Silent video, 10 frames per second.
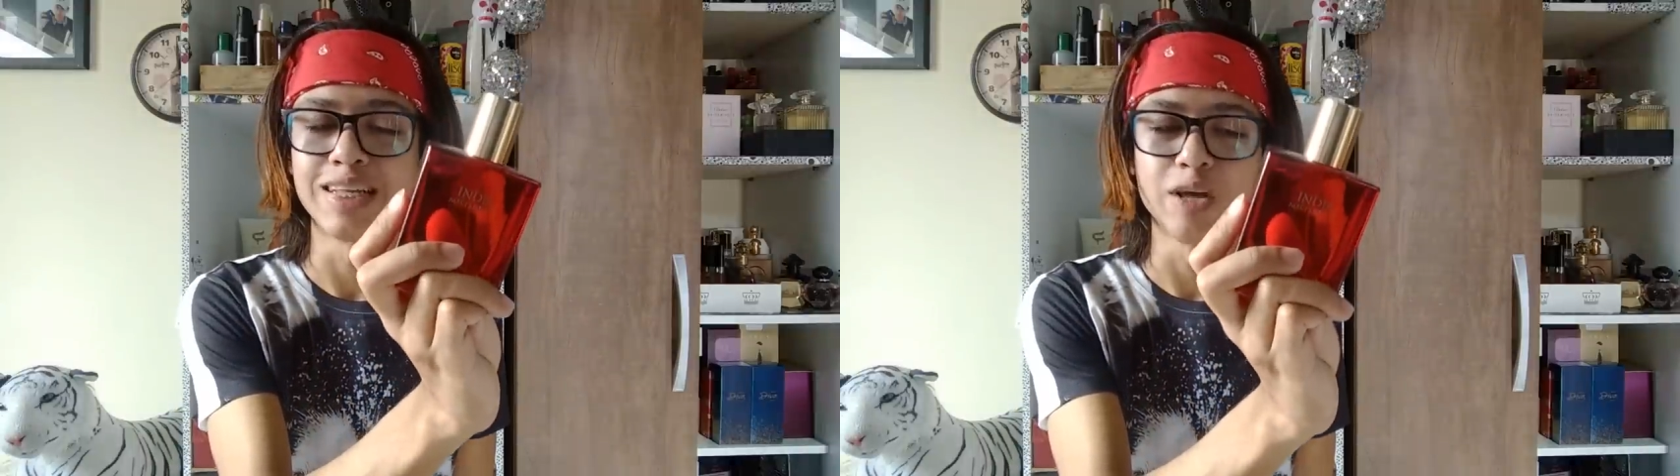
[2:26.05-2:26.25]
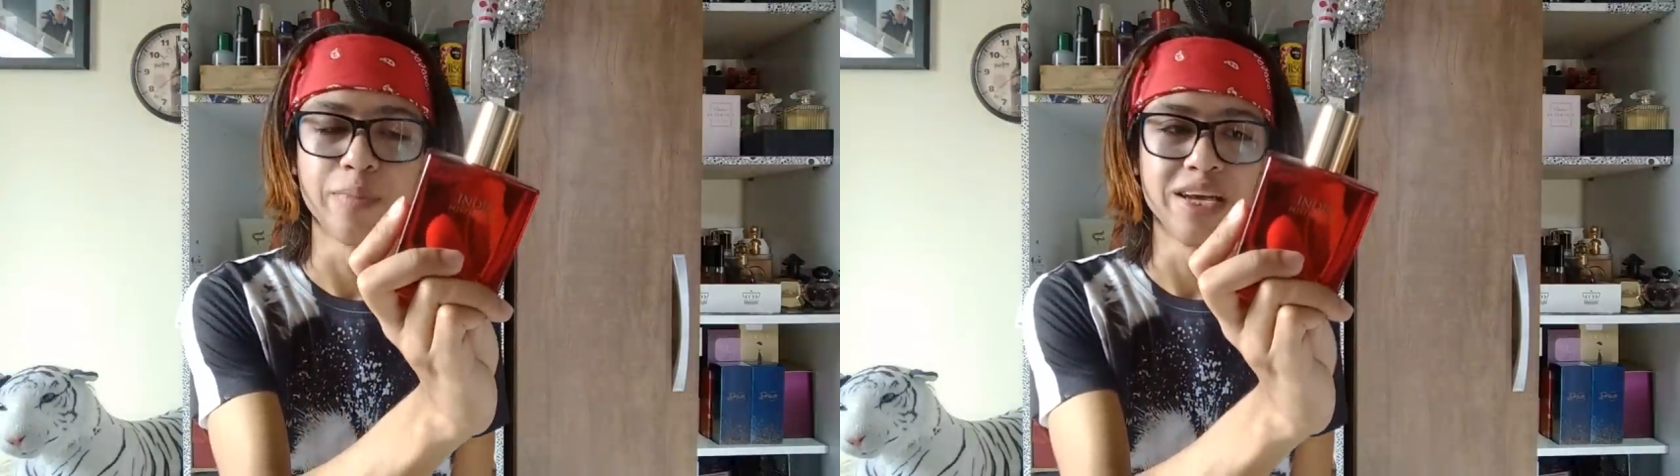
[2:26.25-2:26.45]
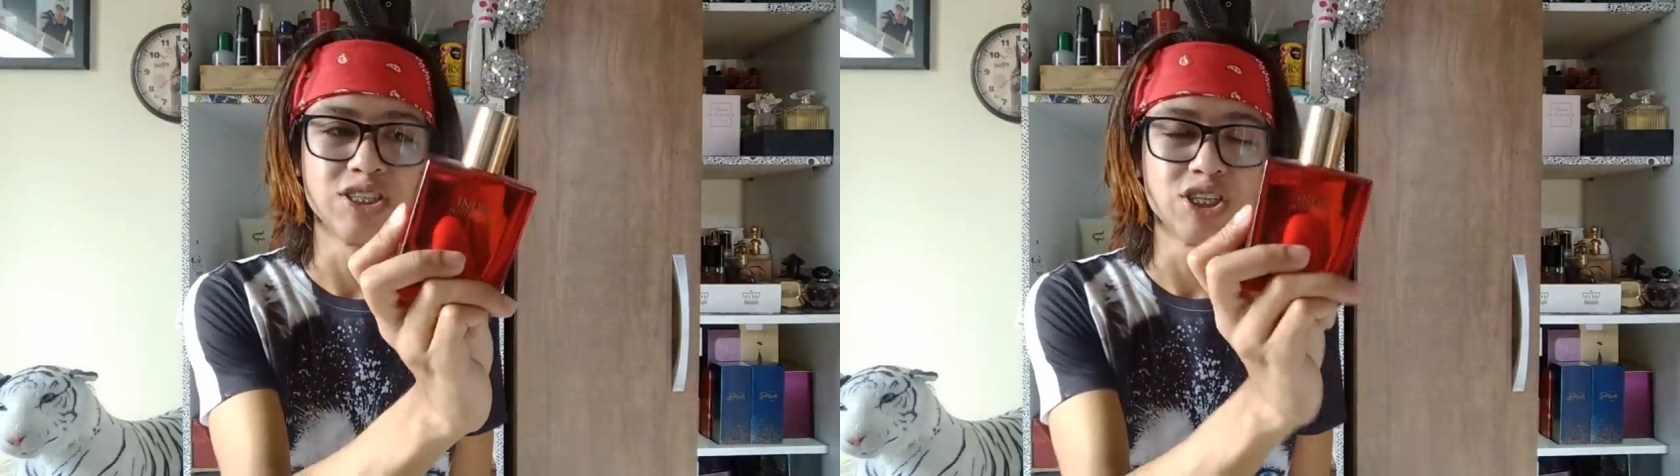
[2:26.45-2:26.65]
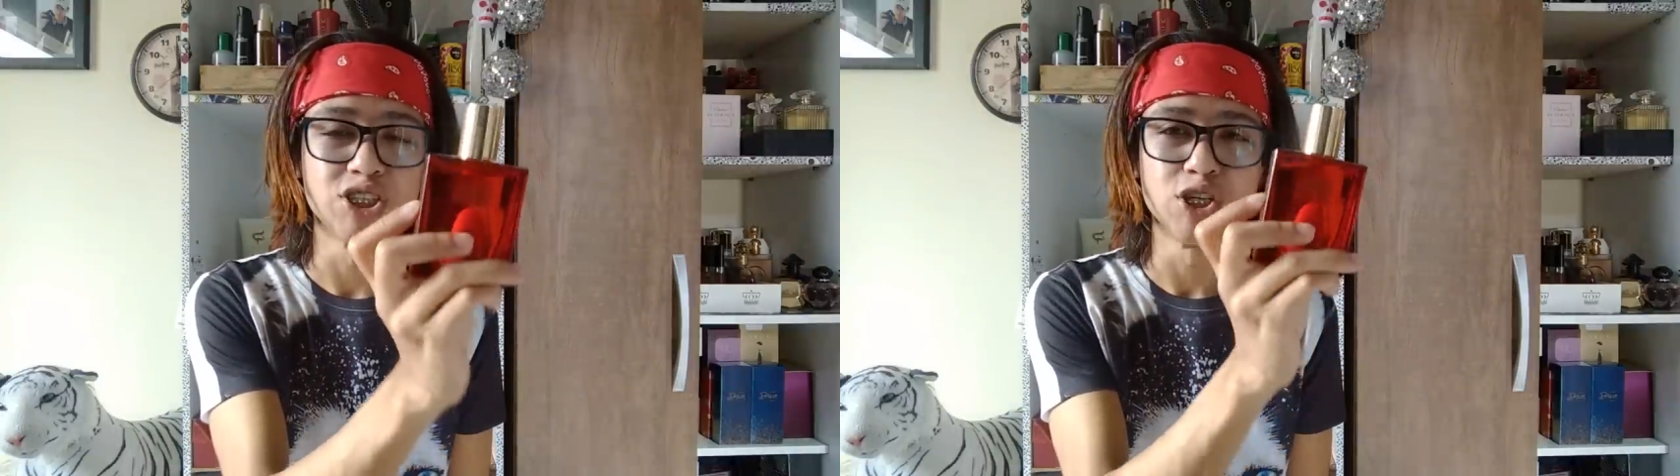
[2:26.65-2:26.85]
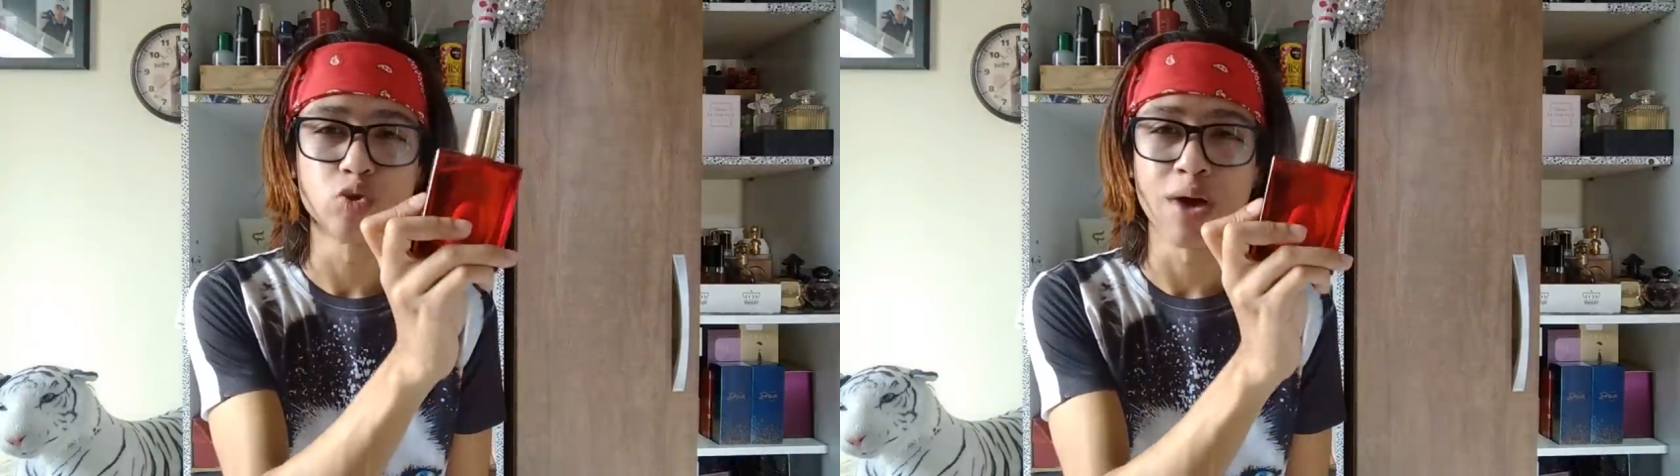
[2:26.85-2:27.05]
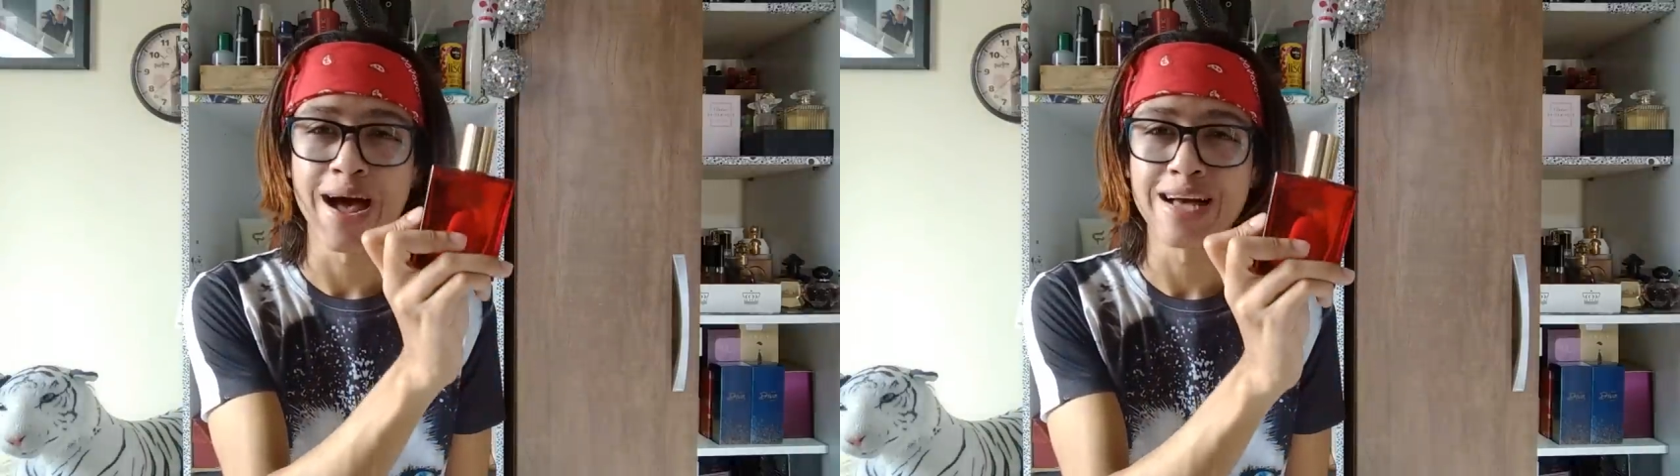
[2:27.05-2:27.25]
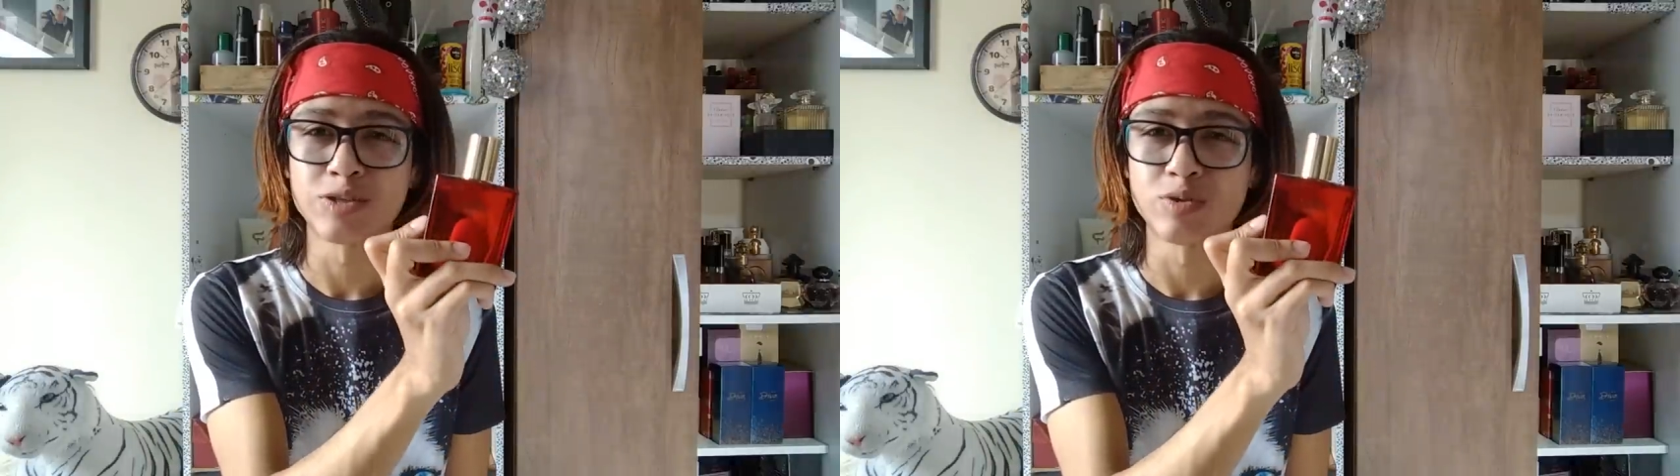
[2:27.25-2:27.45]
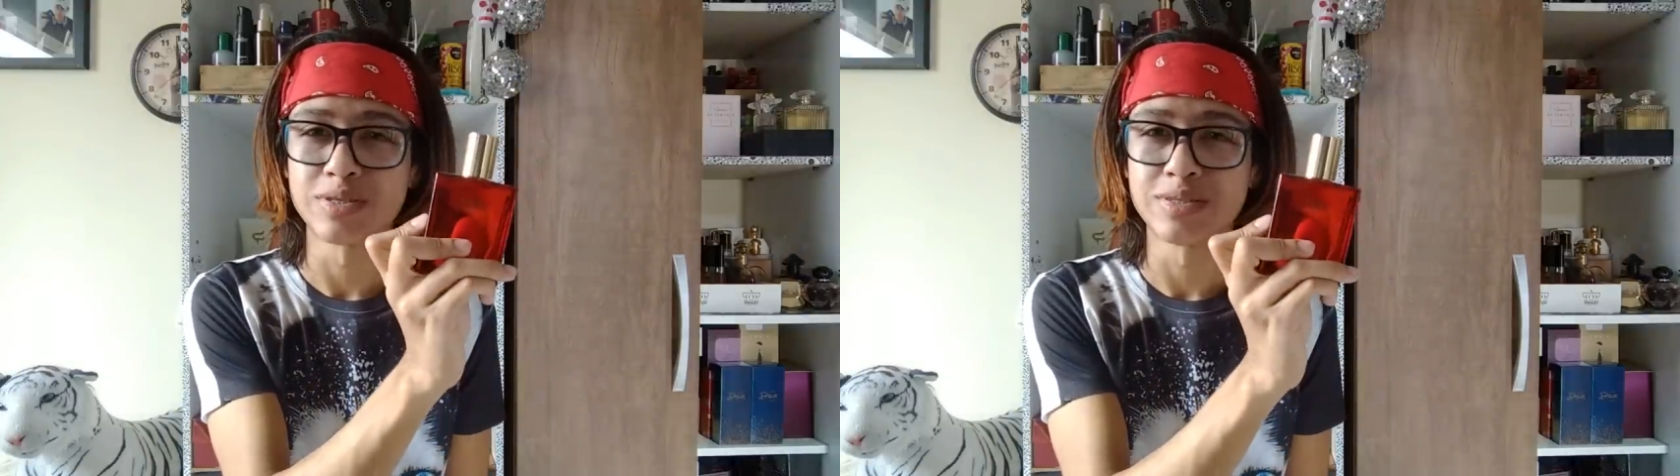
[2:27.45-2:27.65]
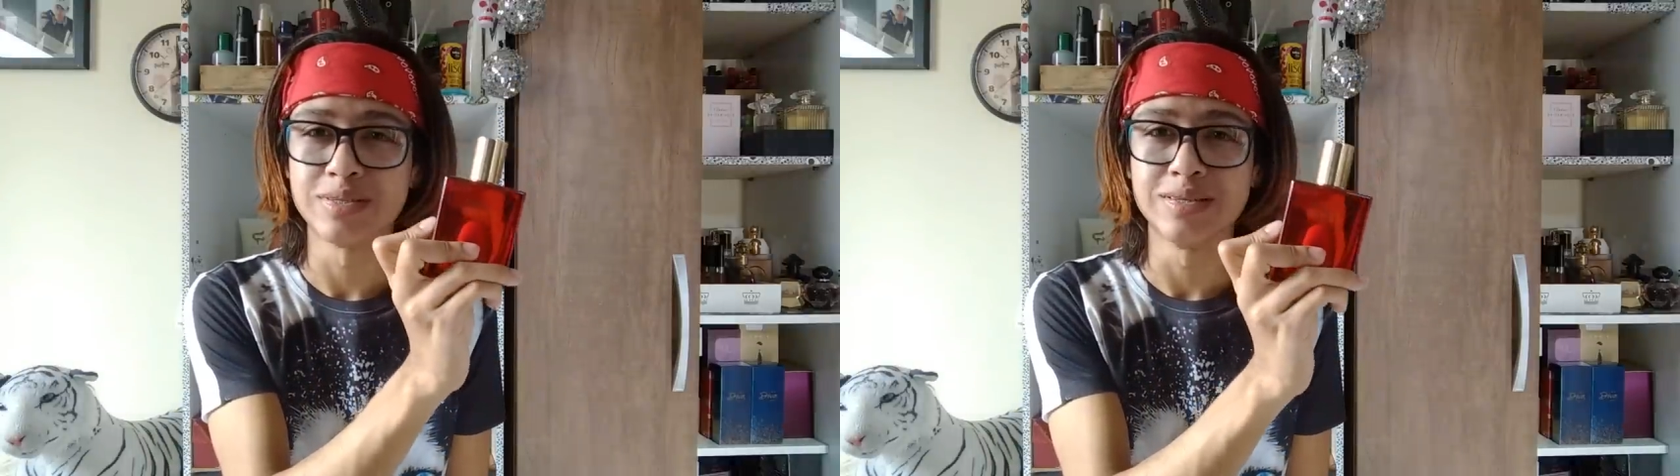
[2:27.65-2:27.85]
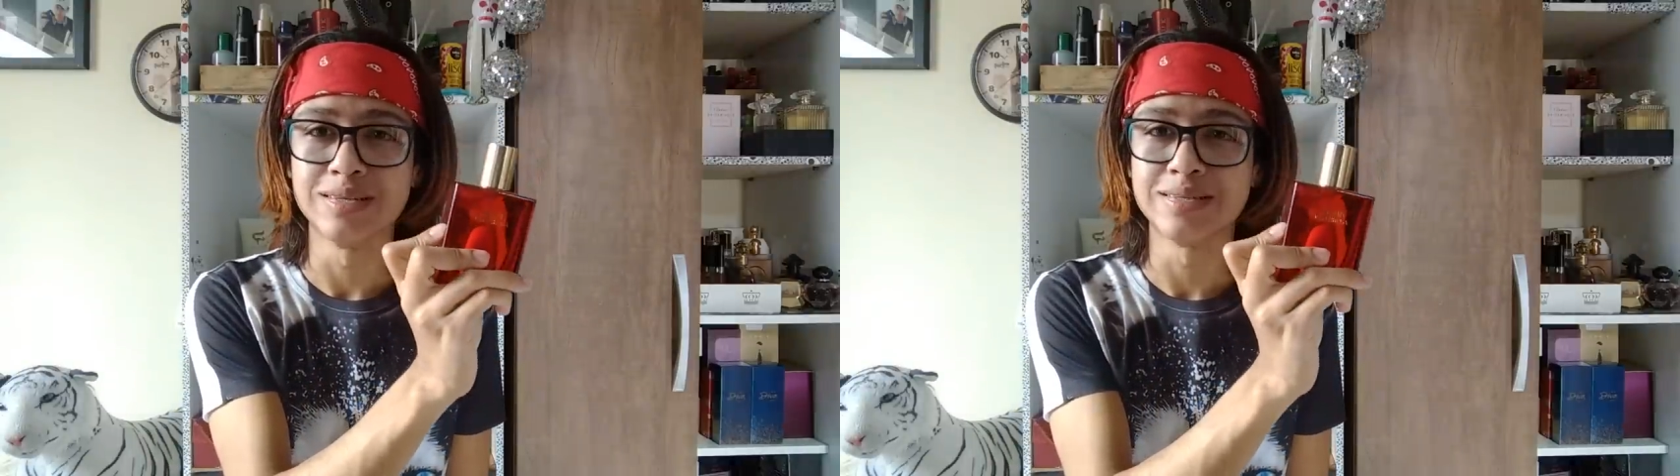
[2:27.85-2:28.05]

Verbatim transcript: que também, gente, deixa um rastro assim,